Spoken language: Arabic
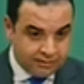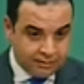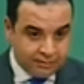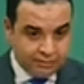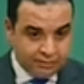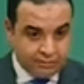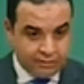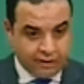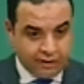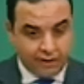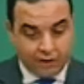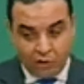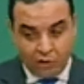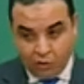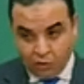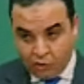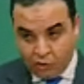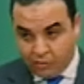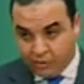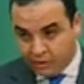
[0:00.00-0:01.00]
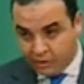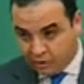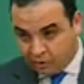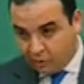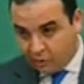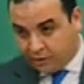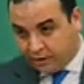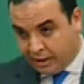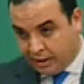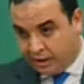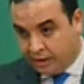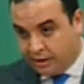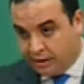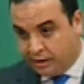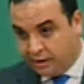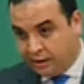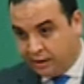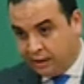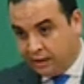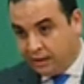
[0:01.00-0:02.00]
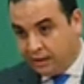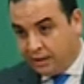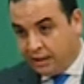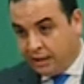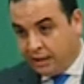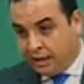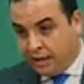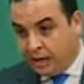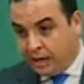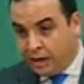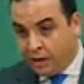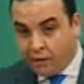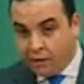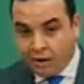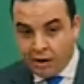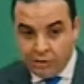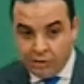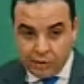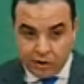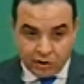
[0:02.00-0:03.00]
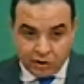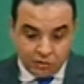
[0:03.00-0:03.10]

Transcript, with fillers: فالحكومه تدرس الان الهوامش